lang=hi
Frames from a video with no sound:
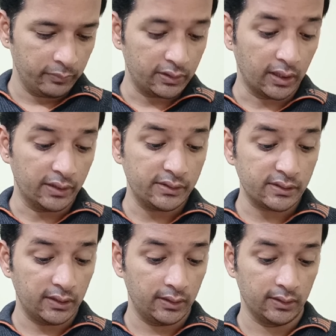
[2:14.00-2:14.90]

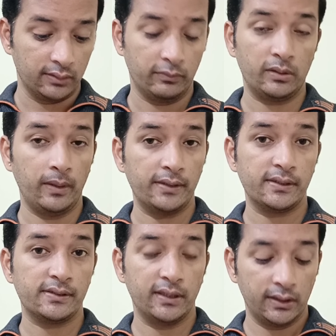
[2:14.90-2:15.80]
मिथांचल मतलब
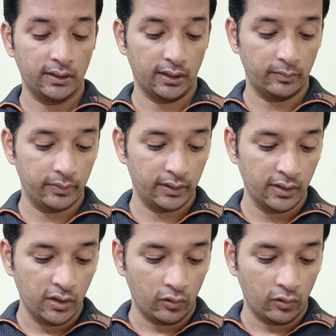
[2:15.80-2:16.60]
ऐसे ऐसे इनका नाम है